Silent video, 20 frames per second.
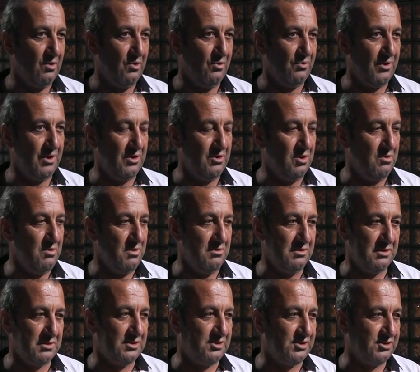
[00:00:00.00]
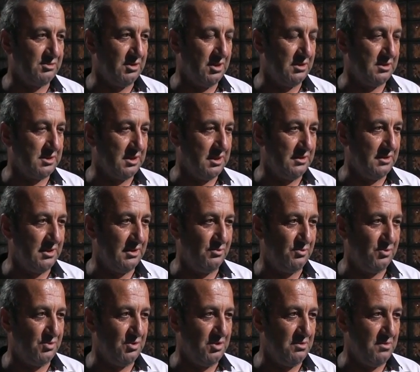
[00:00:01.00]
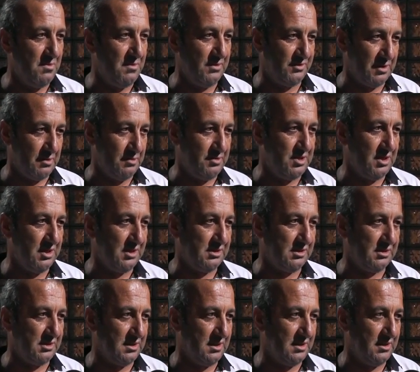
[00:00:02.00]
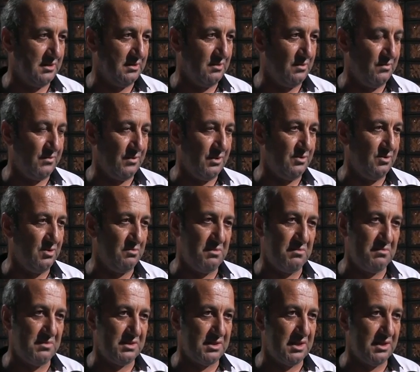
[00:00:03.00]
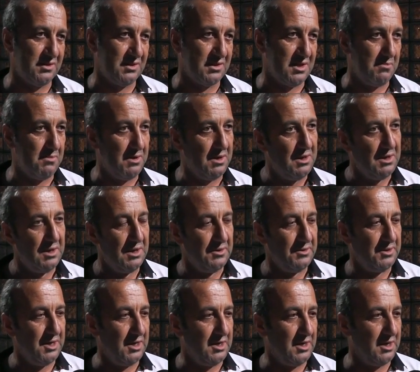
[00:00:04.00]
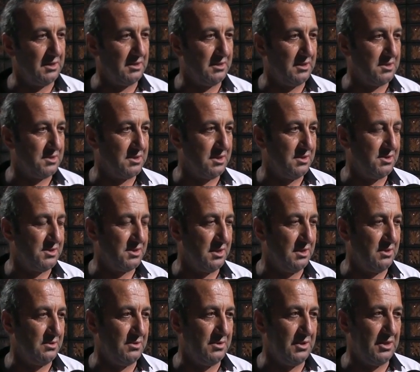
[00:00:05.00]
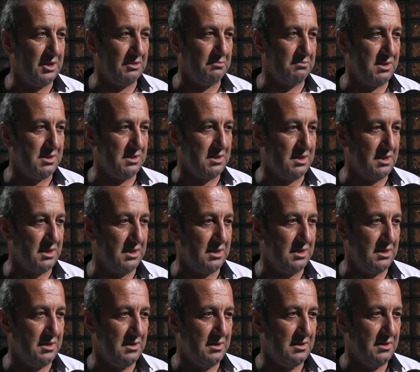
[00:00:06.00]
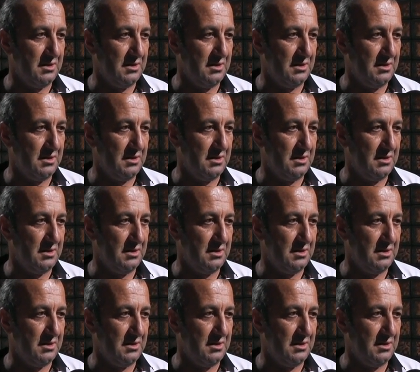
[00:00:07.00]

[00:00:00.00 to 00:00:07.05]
Ofi'nin olmaması şu an senden duydum ama tabii ki eksik yani. Ofi'nin olmaması eksik ama diğer arkadaşlar inşallah onu aratmazlar yani.